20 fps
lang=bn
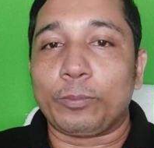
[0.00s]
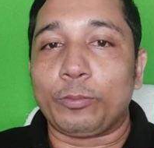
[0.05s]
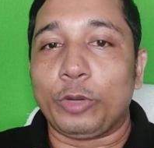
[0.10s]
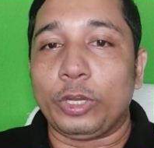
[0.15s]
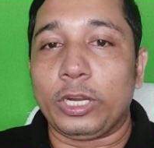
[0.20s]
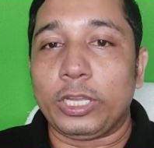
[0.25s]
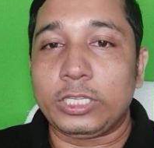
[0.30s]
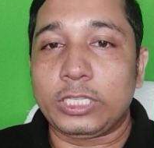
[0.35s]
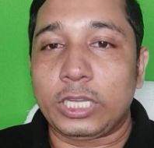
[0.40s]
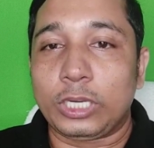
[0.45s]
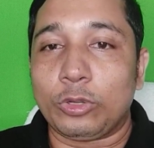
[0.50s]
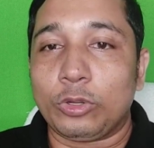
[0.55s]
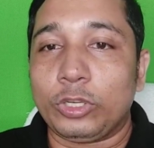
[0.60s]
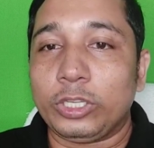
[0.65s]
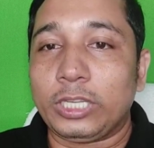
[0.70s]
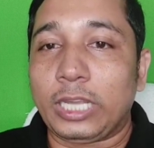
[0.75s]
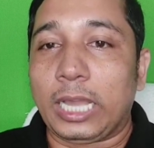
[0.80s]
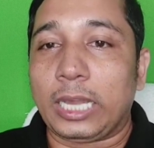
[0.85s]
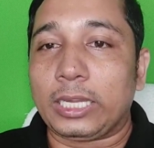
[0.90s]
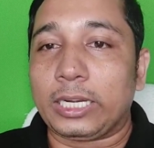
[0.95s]
পয়লা
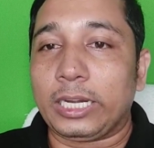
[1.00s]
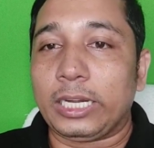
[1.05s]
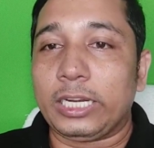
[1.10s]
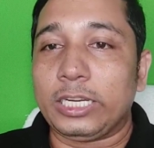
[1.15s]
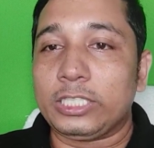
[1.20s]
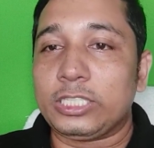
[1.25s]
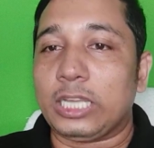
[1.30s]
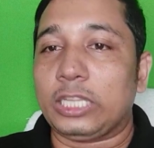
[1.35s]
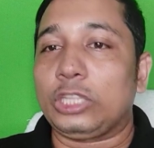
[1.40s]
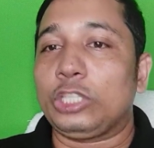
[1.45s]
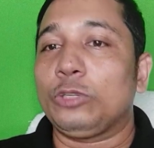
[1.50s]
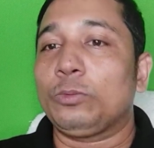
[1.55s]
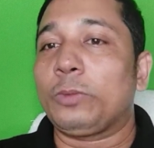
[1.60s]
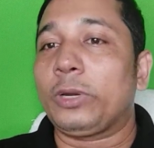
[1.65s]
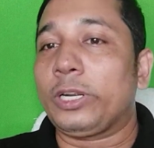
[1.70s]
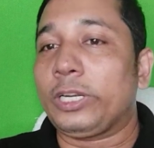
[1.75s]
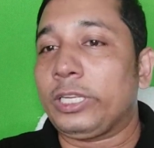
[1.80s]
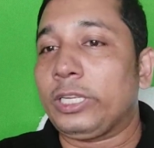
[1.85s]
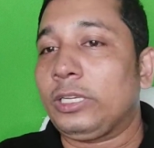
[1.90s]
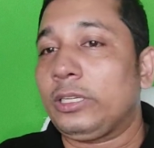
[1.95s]
জানুয়ারি কাকরাইলে জাতীয়
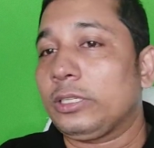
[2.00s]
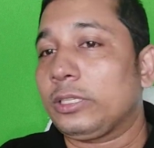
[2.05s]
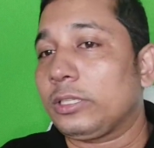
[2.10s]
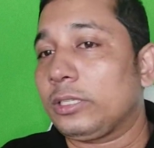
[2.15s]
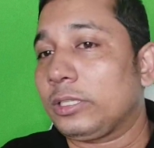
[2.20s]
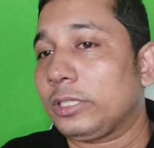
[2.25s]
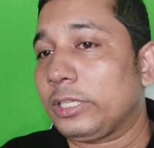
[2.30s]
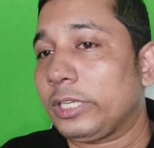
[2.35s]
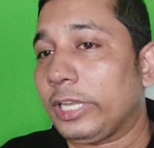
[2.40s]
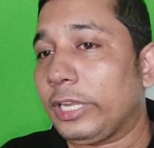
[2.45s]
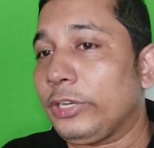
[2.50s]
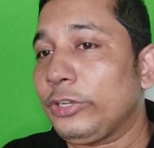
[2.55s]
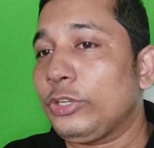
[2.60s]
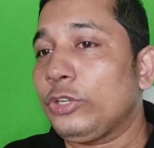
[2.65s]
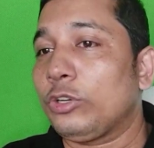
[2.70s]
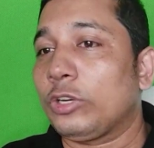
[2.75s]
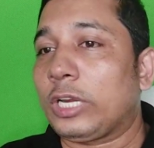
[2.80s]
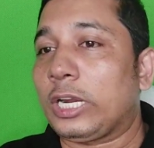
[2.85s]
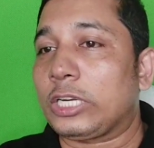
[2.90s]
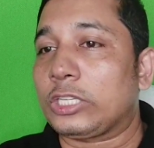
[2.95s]
পার্টির
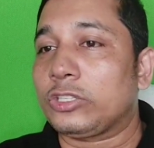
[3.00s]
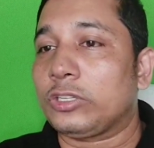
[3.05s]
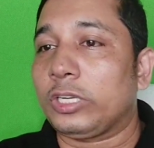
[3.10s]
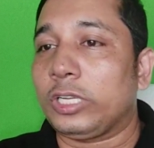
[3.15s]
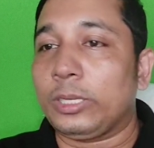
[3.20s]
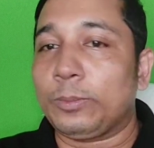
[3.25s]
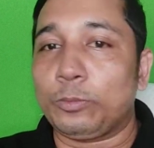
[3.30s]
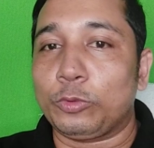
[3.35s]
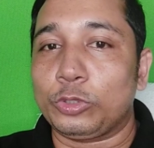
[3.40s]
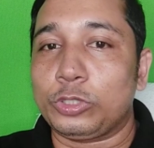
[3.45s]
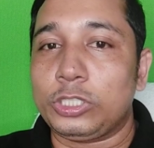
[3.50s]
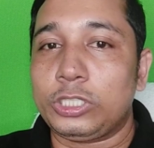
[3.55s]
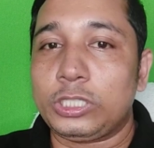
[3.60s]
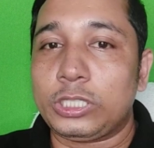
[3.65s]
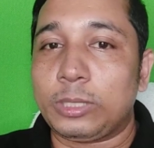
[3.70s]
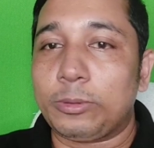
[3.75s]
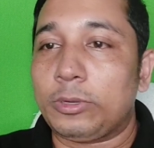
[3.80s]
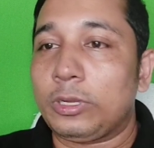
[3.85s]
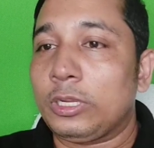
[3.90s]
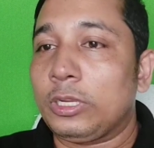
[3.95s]
কেন্দ্রীয় কার্যালয়ে
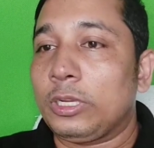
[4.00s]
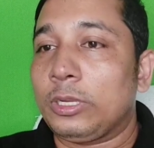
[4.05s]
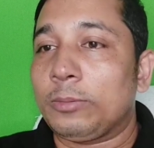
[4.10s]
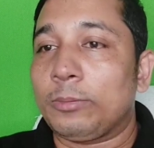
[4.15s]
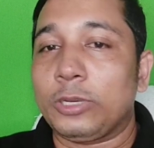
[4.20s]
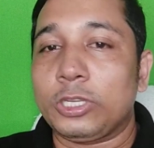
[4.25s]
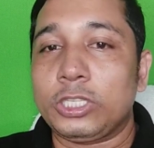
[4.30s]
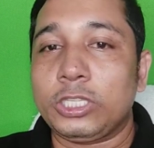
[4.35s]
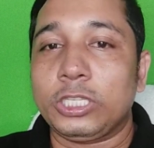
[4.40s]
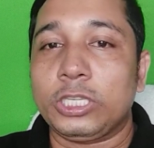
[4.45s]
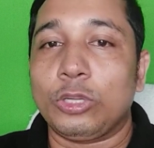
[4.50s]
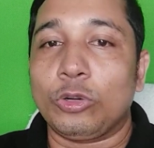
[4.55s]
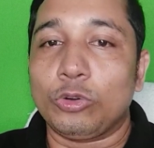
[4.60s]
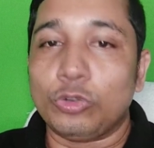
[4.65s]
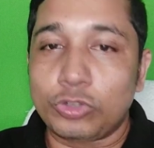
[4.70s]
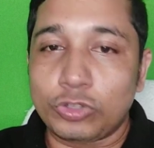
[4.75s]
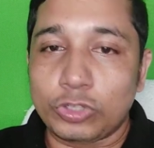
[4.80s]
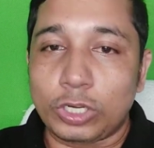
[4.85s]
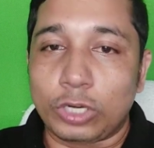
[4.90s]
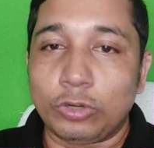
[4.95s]
প্রতিষ্ঠাবার্ষিকীর
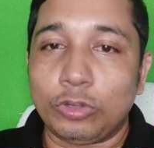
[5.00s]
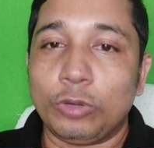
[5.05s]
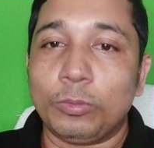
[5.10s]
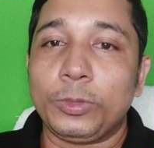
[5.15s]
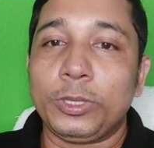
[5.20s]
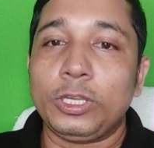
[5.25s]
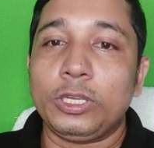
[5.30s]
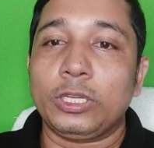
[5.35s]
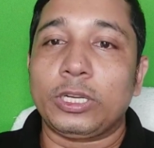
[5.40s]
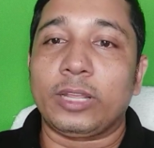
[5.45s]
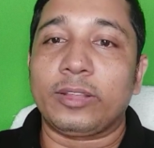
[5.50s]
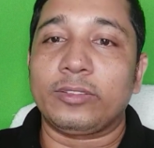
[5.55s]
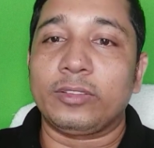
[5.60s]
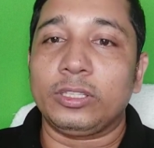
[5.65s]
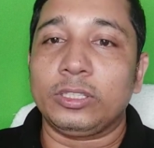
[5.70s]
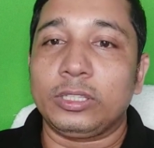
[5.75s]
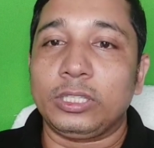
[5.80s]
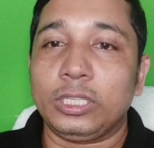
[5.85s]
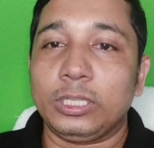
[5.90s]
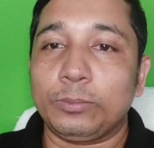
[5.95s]
অনুষ্ঠান হবে
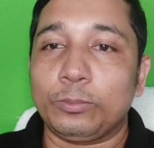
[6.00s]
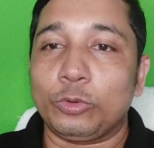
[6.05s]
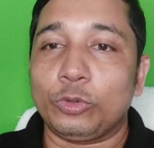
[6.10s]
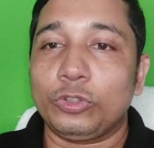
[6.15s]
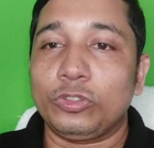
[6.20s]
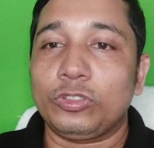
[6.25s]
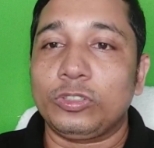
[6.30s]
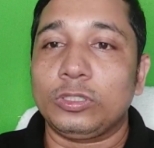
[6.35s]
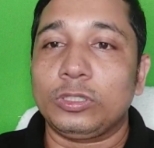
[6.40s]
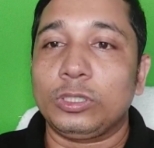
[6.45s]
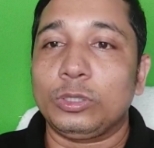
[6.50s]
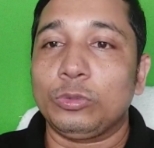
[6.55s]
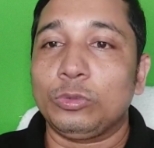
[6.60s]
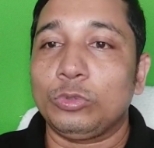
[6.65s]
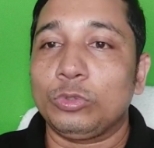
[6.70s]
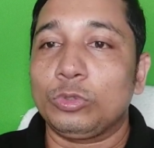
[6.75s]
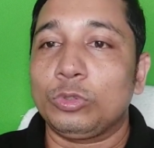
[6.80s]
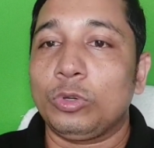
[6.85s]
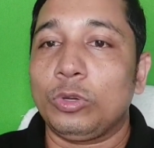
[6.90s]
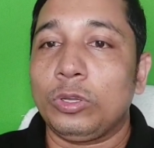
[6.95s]
রাজনৈতিক পরিস্থিতি
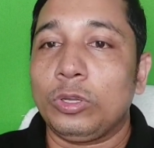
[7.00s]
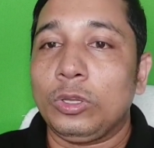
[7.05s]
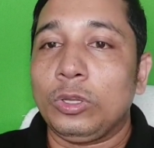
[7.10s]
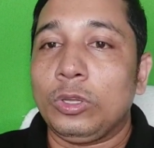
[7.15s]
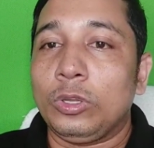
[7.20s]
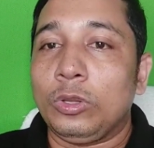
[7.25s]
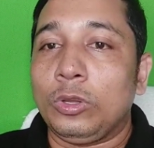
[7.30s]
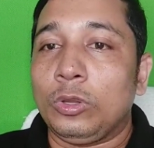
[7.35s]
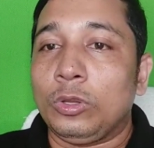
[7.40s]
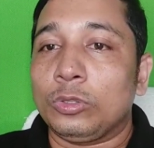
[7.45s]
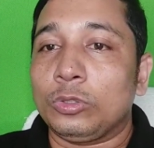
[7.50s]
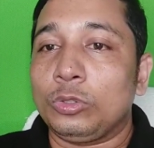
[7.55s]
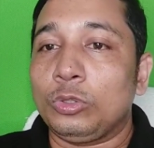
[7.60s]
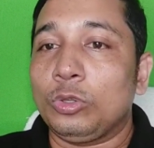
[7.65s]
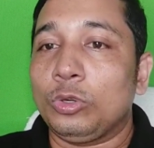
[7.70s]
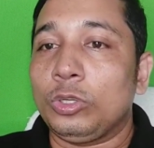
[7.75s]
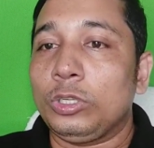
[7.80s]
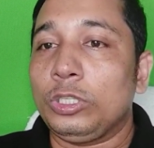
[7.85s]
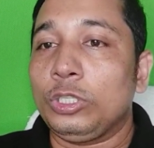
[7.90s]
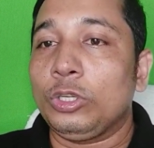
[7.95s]
ও
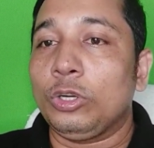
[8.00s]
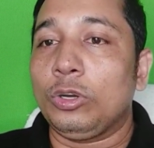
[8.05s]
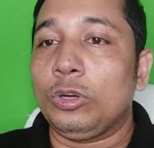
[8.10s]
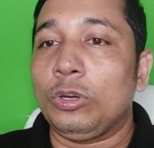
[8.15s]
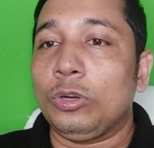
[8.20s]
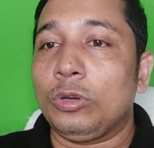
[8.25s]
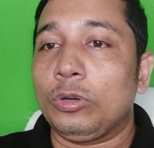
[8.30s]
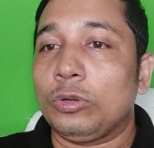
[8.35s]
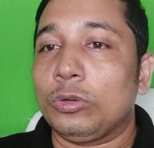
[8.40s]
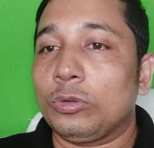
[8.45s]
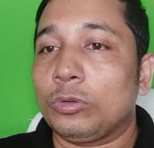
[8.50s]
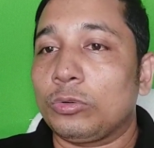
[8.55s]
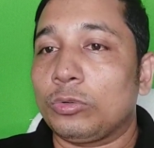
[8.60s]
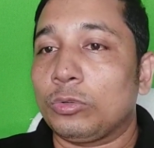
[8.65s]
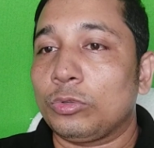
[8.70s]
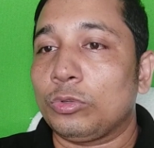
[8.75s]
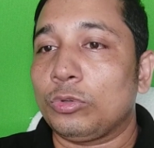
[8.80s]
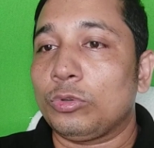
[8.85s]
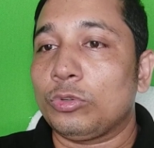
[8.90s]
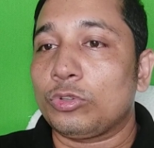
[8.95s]
দলীয়
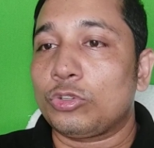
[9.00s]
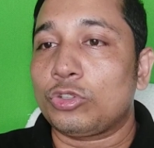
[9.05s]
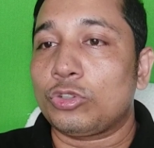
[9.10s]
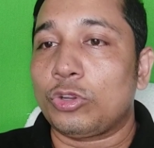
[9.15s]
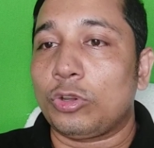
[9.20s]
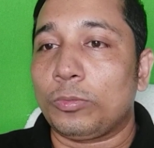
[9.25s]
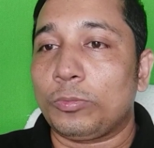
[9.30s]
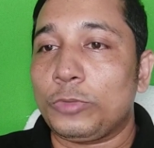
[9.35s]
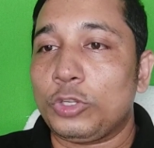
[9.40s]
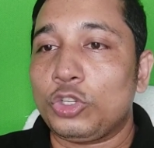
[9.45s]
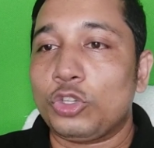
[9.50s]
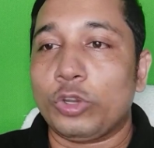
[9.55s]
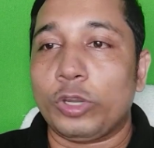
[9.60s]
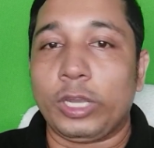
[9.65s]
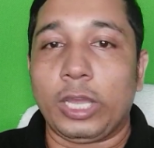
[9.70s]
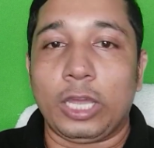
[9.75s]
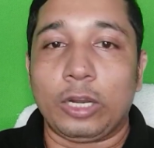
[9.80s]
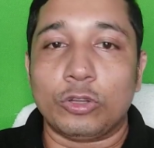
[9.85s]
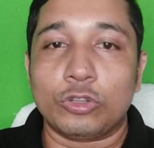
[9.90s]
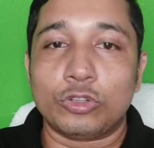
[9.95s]
কোনো
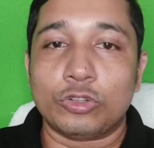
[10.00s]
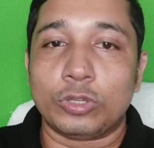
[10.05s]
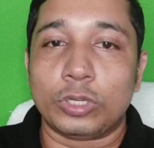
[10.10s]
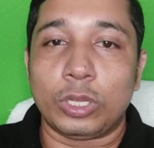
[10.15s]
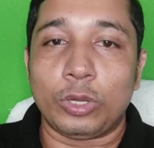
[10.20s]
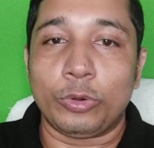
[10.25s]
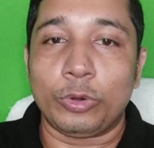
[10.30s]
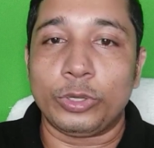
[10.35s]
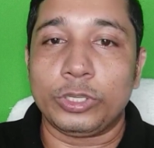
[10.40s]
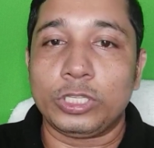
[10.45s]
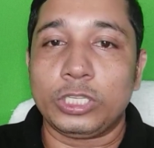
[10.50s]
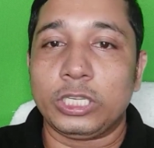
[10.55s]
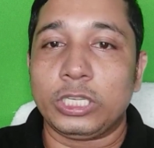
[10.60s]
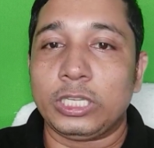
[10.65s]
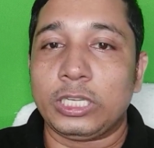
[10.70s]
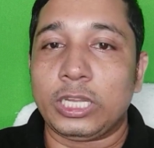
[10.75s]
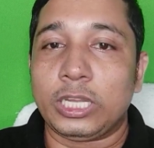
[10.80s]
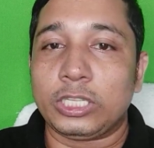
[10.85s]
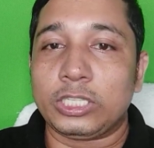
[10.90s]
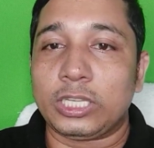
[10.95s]
বিষয়ে আলোচনা হয়েছে
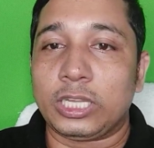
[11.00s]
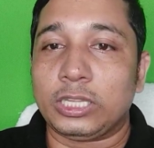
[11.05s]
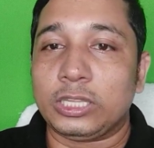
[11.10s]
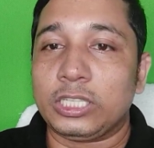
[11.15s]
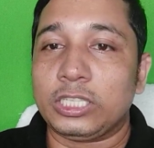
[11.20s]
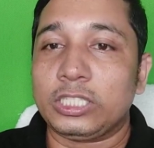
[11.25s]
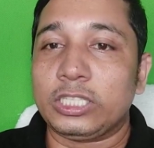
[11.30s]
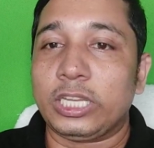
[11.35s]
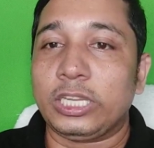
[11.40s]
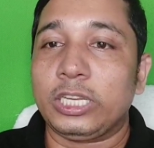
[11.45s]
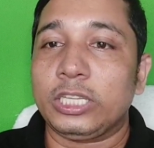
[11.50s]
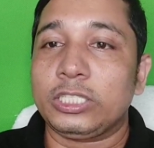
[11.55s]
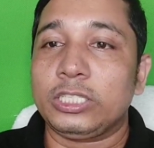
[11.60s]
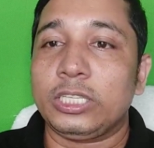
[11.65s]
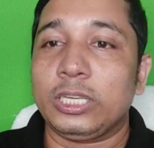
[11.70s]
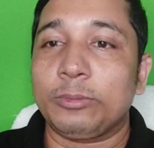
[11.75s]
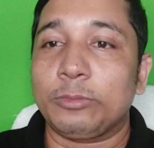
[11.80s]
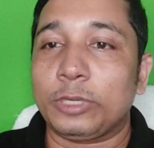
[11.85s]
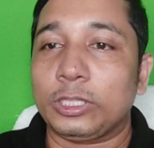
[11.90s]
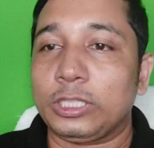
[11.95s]
কিনা জানতে চাইলে
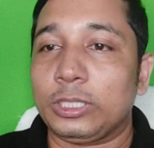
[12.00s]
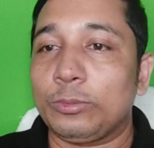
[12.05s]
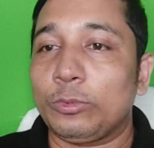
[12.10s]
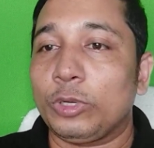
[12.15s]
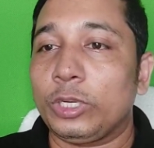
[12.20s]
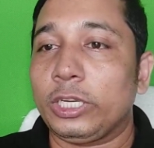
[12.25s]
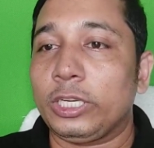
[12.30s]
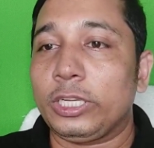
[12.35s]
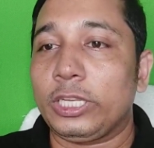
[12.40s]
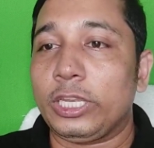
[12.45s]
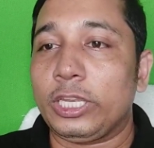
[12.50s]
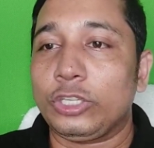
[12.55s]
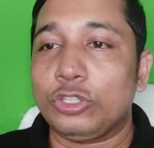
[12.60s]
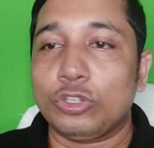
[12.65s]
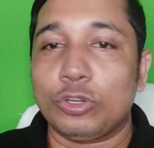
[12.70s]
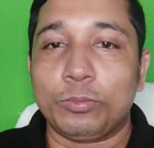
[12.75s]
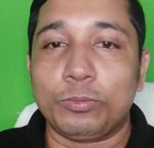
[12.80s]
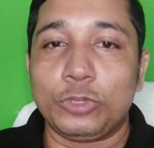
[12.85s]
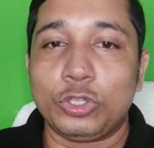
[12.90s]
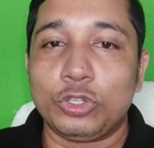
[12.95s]
জিএম কাদের বলেন
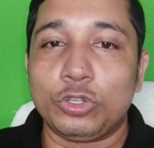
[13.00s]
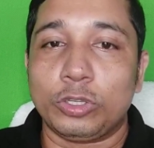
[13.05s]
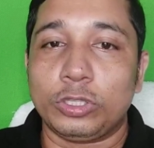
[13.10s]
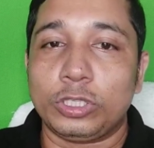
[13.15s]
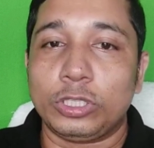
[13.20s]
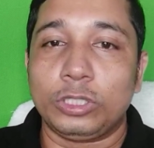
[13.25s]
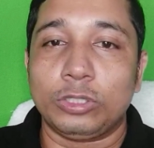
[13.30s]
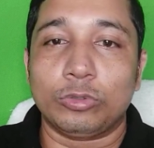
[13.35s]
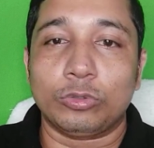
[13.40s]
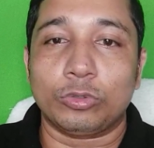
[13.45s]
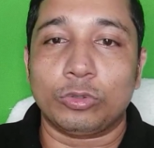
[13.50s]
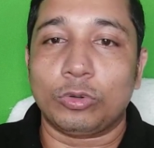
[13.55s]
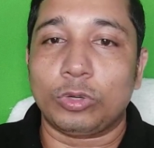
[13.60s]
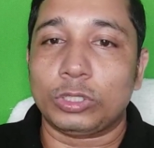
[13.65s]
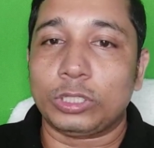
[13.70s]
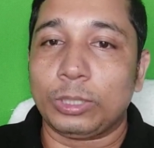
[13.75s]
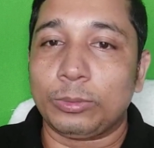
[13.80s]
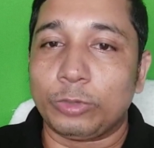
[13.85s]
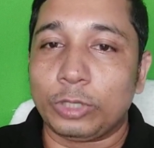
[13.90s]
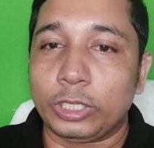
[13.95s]
এইসব বিষয়ে তিনি কোনো কথা